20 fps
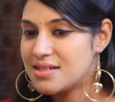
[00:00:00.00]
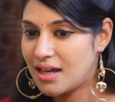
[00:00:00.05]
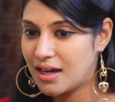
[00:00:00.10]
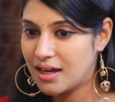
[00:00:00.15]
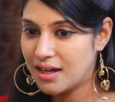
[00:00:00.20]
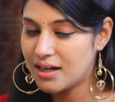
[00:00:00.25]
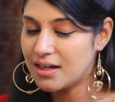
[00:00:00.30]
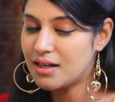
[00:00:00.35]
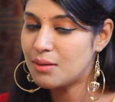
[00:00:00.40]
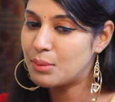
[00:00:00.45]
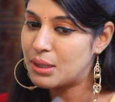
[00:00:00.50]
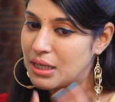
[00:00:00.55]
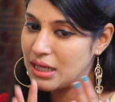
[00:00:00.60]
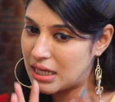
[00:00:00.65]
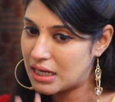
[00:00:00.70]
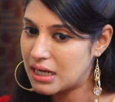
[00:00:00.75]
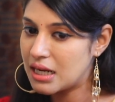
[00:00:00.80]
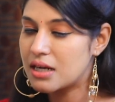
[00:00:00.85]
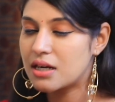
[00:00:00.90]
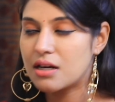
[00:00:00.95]
செகண்ட் நம்ம
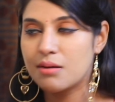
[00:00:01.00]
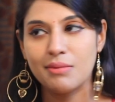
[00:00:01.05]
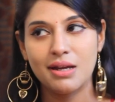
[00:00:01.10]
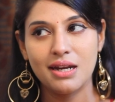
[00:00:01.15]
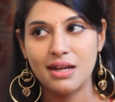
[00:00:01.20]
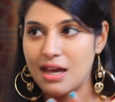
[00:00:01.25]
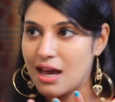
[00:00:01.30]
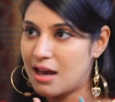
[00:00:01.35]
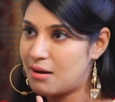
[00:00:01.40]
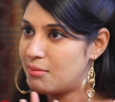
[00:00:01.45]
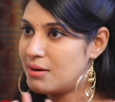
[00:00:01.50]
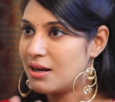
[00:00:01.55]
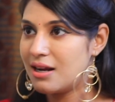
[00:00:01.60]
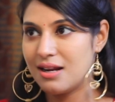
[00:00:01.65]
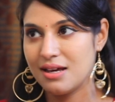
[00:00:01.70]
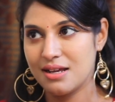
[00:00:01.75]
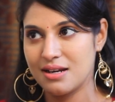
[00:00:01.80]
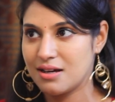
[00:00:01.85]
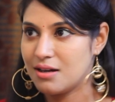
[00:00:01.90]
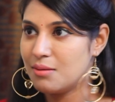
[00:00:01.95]
நேரில் இருக்கிற மாதிரி
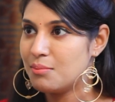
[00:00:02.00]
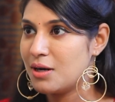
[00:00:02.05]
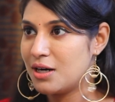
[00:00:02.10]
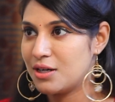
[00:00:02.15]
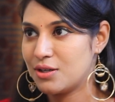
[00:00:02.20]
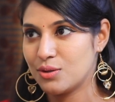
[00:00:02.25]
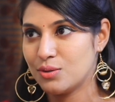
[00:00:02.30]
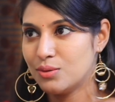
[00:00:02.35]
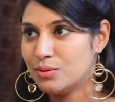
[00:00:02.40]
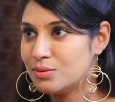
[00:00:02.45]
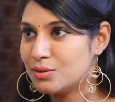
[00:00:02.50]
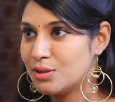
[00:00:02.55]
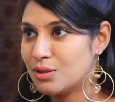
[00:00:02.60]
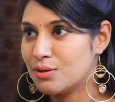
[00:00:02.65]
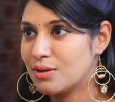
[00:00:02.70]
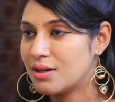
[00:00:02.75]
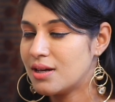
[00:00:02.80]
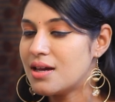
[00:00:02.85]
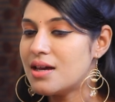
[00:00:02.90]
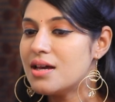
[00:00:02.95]
கேமராவில் இருக்க மாட்டோம்
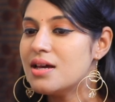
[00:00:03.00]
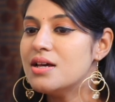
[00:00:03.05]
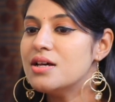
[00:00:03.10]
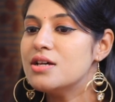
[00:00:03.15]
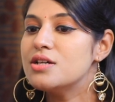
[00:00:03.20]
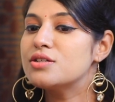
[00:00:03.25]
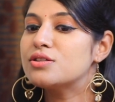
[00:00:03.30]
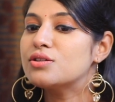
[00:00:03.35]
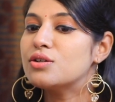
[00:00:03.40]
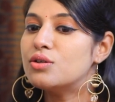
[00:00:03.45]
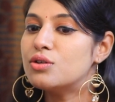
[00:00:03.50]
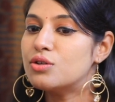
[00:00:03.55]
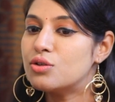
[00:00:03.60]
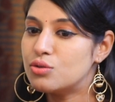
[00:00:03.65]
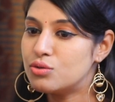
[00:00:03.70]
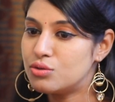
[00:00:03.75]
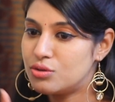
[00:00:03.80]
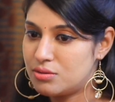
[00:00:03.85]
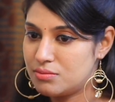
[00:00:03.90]
ஓகே ஸோ டு